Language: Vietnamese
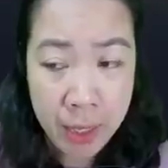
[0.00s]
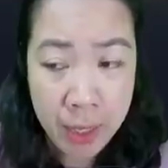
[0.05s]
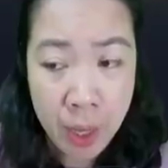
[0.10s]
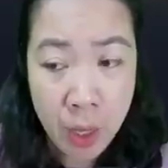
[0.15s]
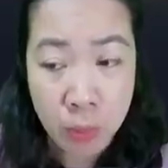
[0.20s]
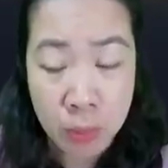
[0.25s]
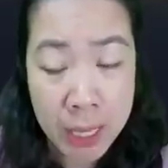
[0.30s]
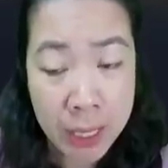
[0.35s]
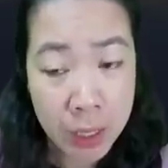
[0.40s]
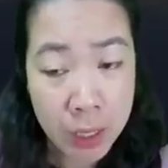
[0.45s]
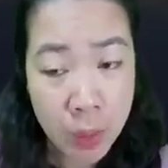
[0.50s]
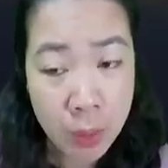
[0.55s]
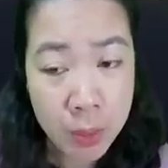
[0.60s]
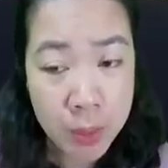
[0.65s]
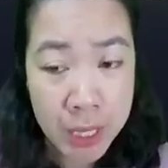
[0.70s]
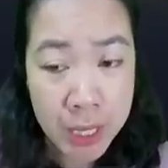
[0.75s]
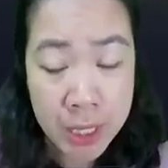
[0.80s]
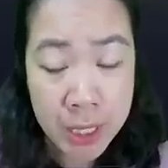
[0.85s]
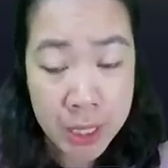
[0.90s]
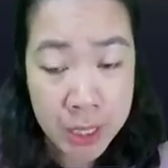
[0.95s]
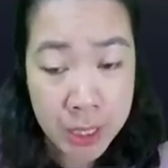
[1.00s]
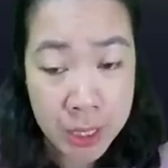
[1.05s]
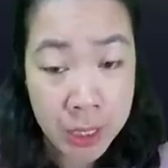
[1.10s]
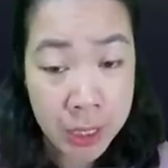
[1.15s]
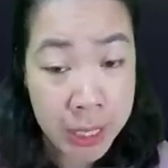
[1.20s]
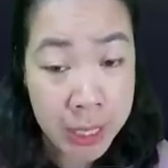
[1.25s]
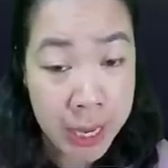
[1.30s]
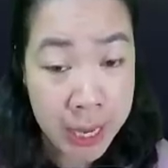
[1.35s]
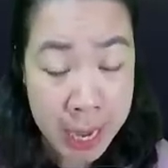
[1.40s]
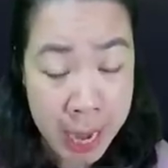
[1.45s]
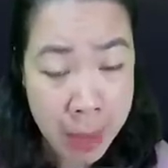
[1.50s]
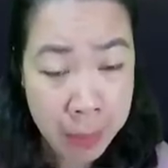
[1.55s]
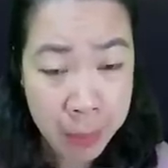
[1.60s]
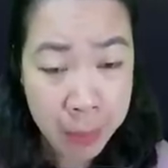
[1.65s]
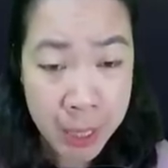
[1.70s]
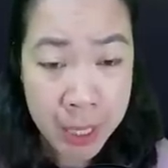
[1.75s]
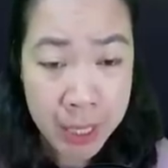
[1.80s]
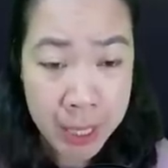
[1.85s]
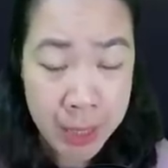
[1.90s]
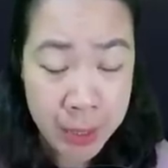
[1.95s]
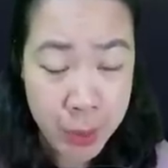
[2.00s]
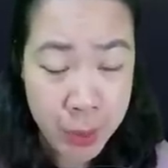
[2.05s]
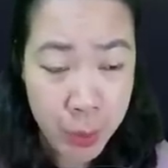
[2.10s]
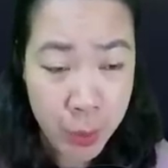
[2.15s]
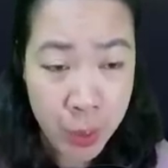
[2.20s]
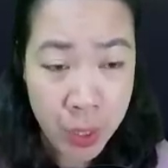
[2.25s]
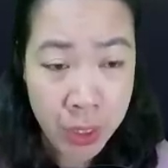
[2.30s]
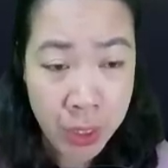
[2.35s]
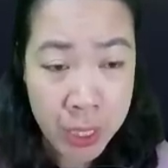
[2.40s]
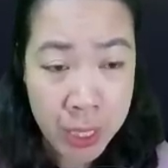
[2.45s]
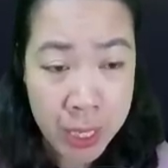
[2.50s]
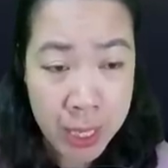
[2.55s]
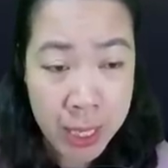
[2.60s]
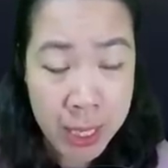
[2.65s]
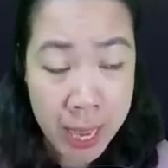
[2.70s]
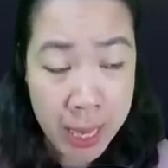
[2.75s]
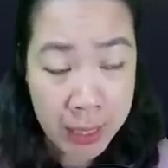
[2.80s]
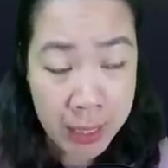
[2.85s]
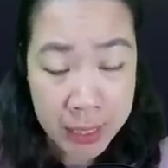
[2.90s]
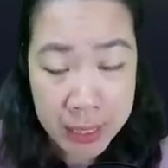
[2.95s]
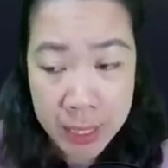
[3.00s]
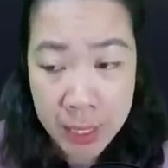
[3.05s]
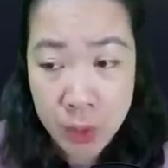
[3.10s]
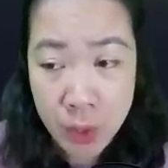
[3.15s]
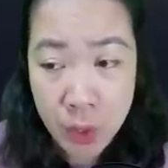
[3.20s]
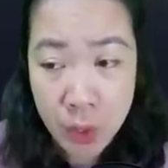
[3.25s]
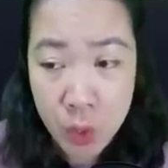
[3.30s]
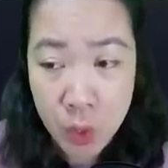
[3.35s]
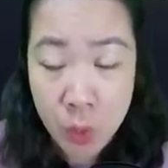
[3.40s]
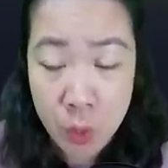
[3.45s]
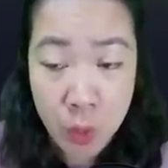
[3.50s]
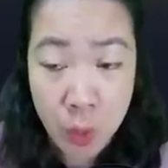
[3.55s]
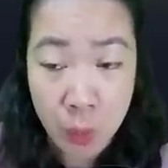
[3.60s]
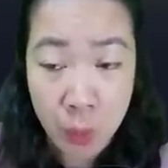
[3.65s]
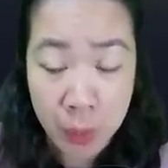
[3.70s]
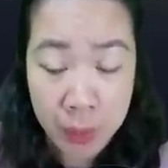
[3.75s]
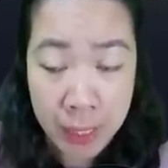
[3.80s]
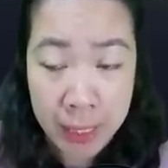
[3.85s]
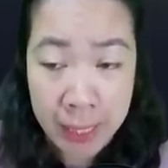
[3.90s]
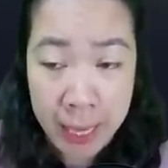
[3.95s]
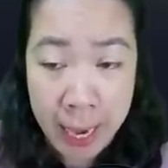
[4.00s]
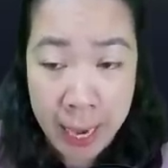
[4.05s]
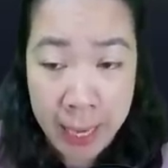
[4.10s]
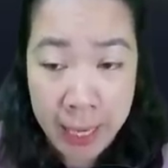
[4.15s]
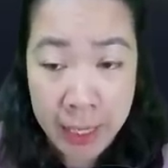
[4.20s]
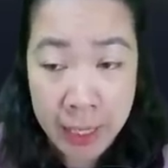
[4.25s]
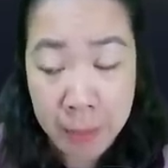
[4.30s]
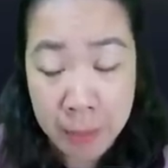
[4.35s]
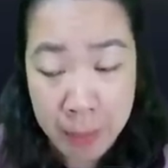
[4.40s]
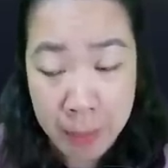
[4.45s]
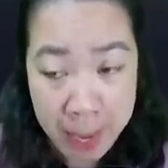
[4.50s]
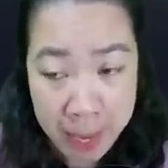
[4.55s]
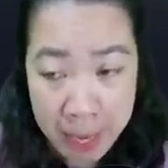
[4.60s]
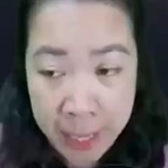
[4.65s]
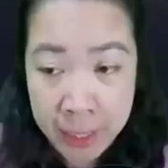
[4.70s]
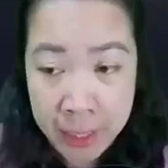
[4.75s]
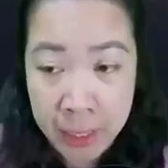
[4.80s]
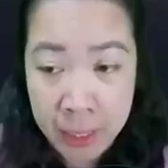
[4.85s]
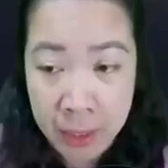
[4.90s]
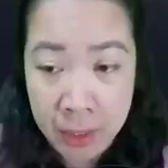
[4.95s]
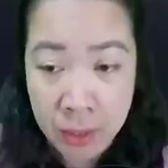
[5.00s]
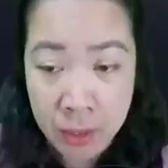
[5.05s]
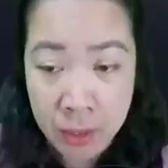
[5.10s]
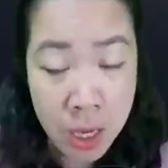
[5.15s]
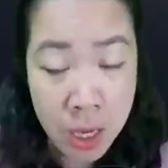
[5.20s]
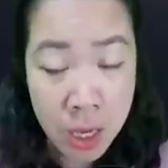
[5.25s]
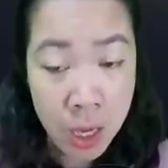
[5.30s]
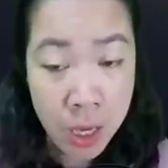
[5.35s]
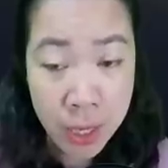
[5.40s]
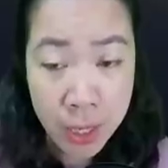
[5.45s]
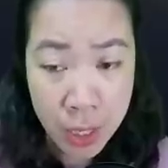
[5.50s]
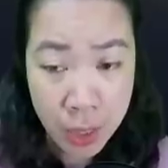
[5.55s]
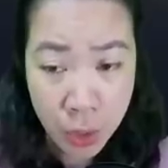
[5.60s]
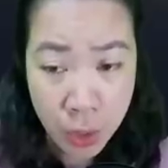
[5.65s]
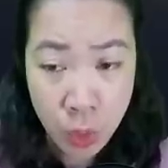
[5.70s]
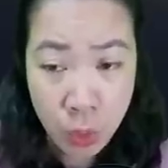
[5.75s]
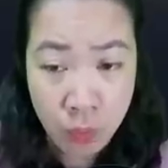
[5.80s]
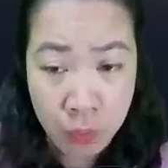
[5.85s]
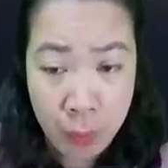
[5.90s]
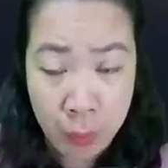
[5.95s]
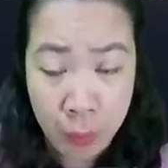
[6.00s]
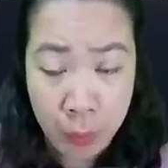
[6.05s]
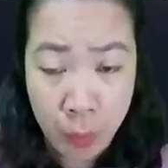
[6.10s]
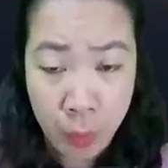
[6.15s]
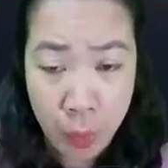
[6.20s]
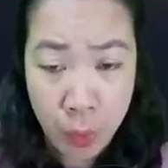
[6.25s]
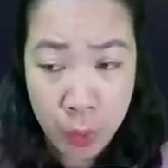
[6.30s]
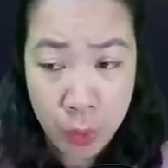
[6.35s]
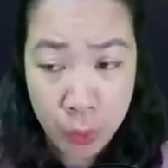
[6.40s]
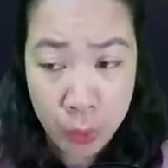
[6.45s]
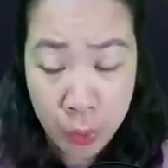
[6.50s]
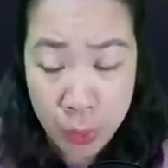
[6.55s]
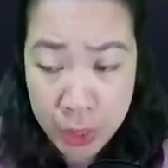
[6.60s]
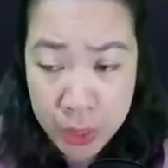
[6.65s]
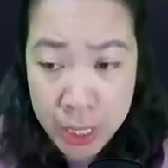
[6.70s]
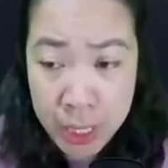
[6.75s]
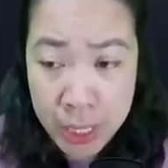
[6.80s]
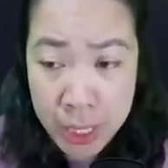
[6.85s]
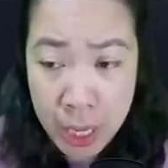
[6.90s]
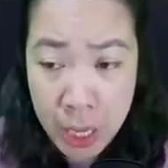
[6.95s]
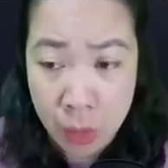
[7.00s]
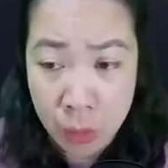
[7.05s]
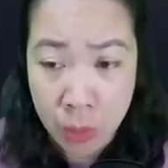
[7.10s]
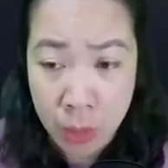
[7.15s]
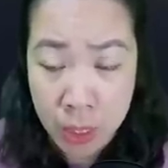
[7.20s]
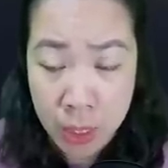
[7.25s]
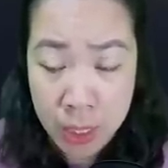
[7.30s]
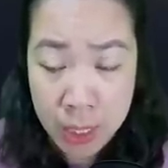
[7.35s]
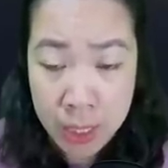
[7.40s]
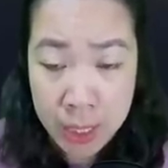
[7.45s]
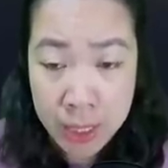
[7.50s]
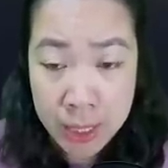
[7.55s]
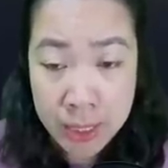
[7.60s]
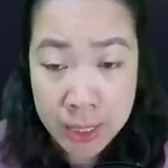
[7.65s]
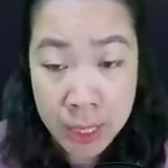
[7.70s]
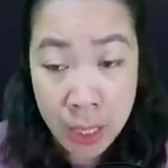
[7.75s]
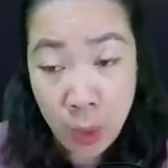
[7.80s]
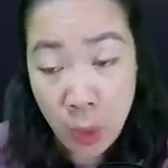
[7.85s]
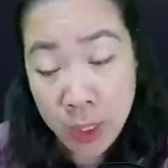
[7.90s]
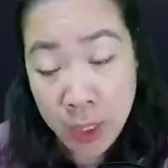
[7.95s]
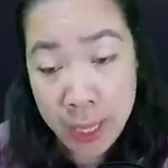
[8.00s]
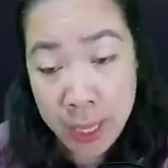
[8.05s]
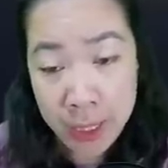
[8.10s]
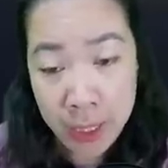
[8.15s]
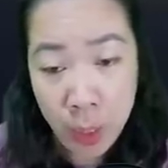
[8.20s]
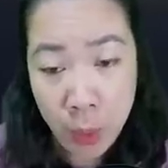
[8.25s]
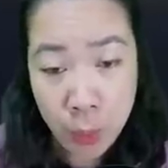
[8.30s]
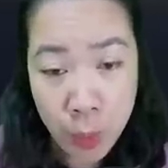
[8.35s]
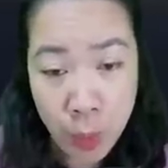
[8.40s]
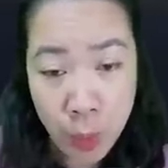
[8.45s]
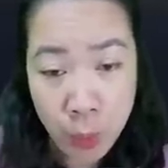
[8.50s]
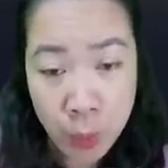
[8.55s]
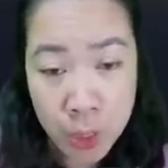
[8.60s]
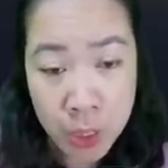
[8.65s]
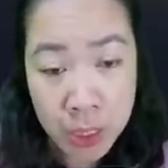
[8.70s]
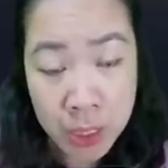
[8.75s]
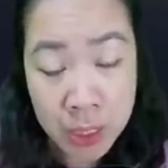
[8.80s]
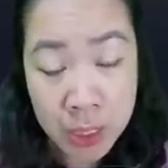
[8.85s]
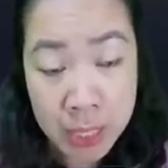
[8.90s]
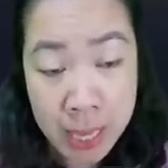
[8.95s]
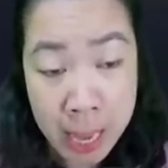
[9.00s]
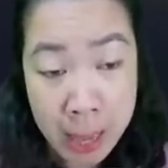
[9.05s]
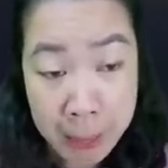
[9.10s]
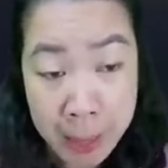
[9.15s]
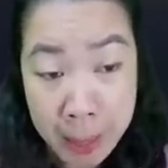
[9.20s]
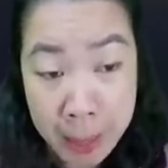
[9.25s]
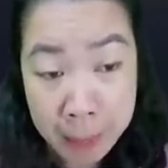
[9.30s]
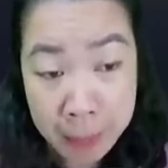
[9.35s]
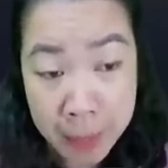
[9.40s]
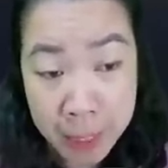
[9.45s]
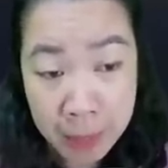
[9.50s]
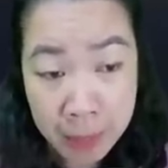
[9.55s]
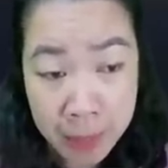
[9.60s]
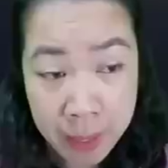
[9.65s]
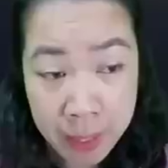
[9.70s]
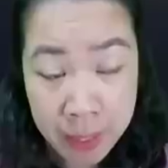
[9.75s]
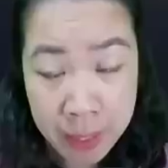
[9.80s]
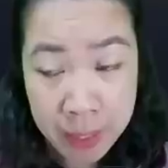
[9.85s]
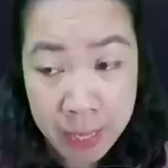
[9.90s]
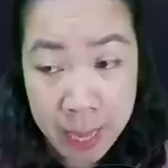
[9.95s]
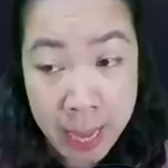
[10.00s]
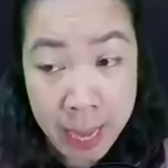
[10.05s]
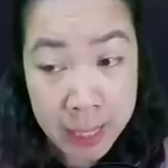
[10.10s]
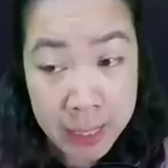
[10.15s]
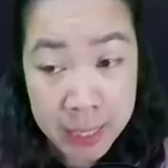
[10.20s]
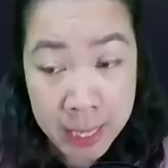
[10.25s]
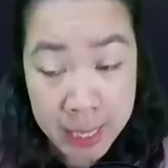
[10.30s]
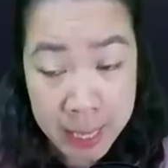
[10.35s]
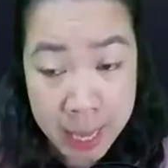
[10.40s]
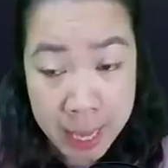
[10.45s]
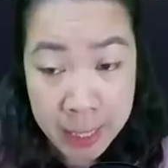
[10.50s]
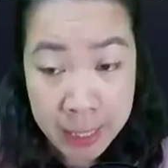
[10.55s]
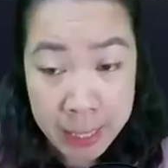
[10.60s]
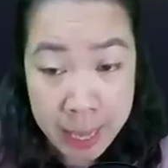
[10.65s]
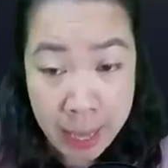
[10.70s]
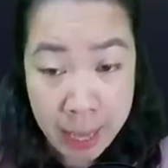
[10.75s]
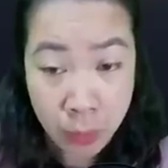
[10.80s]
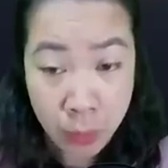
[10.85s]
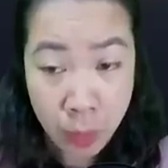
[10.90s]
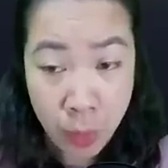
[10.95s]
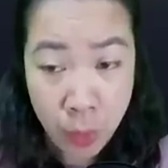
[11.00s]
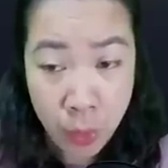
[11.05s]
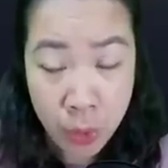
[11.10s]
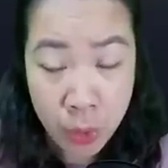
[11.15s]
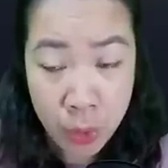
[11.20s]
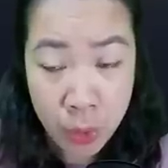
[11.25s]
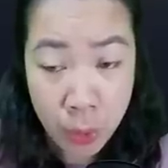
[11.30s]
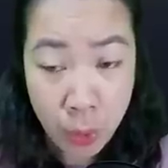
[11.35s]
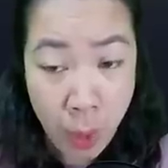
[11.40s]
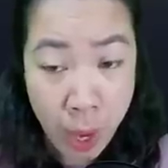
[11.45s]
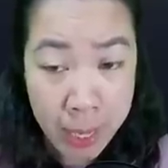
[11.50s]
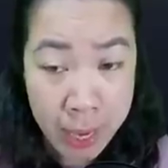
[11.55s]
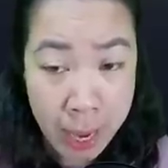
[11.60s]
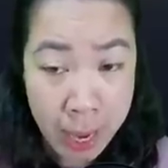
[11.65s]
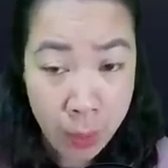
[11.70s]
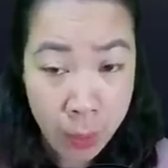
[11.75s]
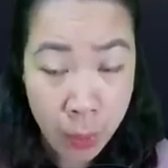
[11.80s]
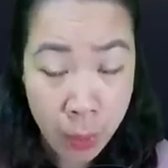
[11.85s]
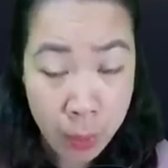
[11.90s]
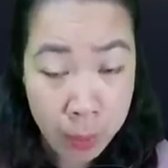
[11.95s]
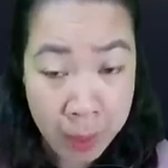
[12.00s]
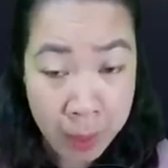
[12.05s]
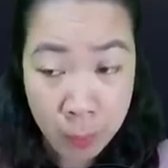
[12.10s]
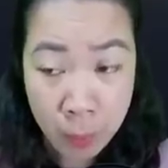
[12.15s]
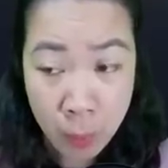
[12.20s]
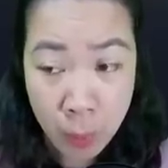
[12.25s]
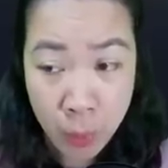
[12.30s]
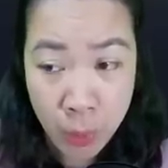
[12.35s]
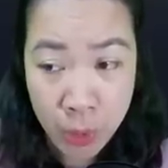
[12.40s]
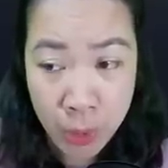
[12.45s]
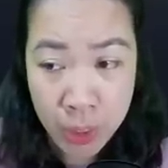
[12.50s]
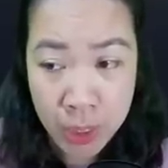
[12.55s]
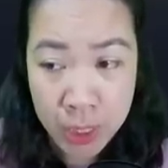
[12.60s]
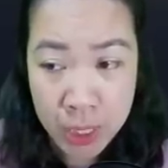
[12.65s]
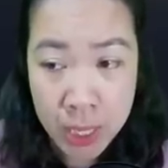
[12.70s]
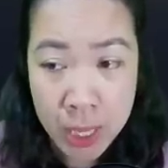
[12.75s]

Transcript: Ông ta không chần chừ liền áp thân thể xuống, hắn khiến cho Dung Dung kinh hãi mà hét lớn. Đừng đụng vào tôi, tôi xin ông. Sao có thể không đụng chứ, em đẹp như vậy, anh sẽ nhẹ nhàng thôi, ngoan nào, bảo bối.